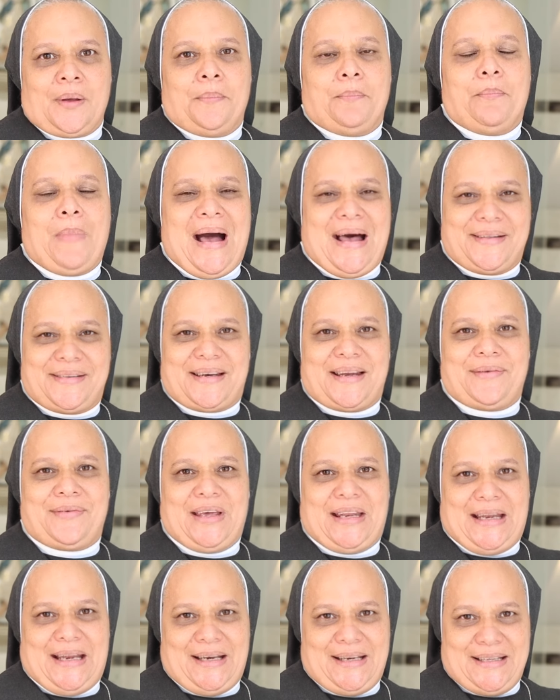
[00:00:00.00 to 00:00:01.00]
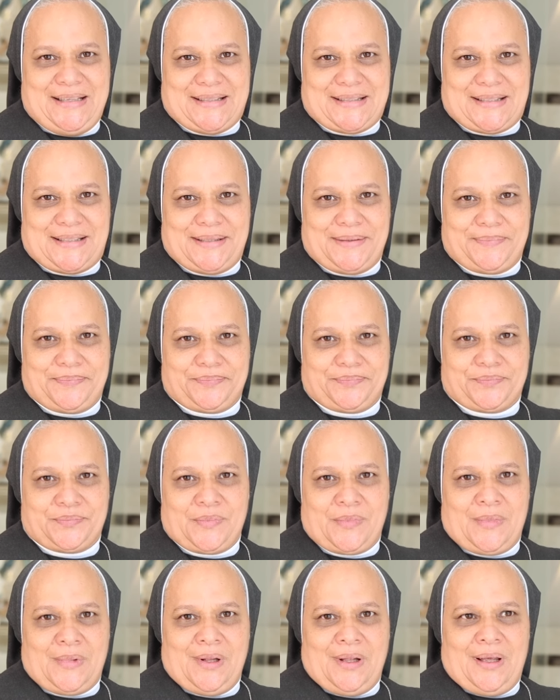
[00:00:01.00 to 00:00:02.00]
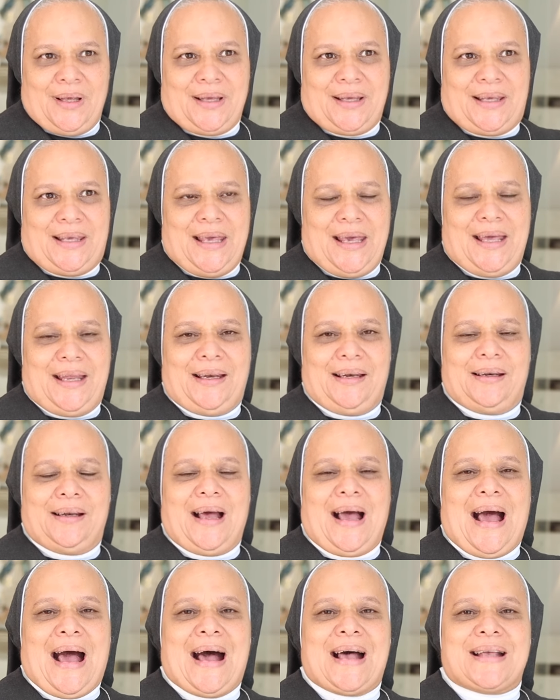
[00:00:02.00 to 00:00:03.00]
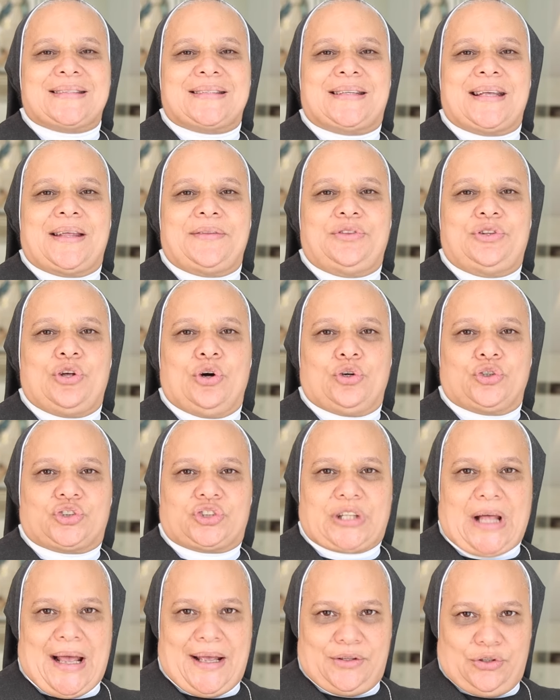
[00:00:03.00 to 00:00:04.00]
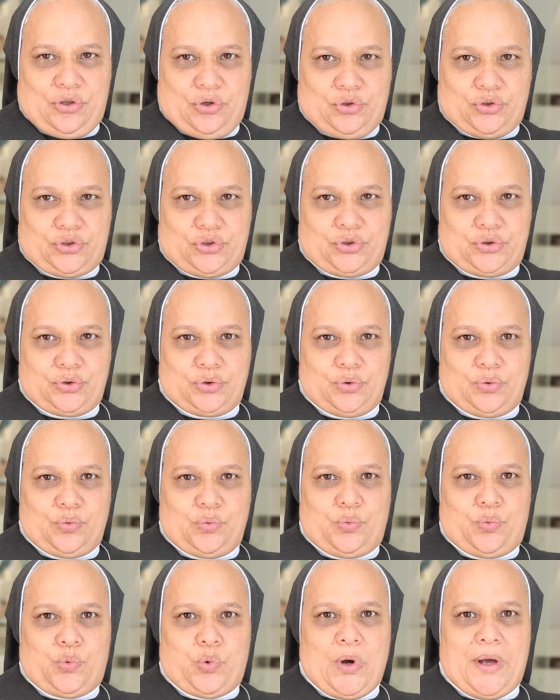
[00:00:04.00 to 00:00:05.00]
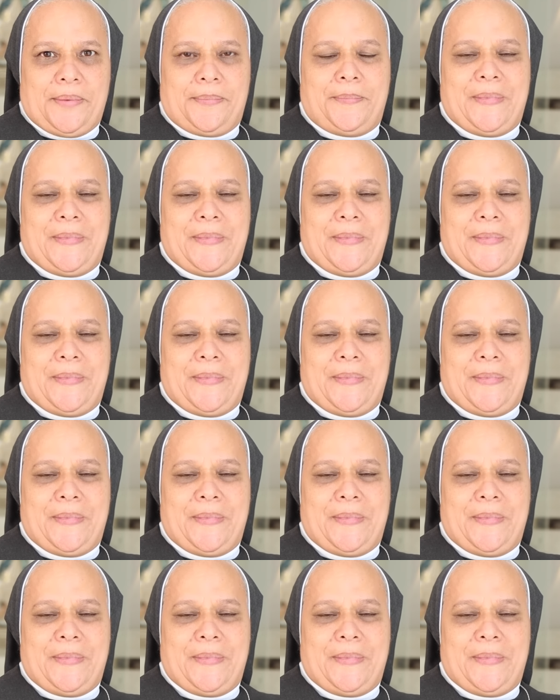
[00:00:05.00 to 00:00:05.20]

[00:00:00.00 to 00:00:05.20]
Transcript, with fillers: Madre Berenice, quien hace dos años fue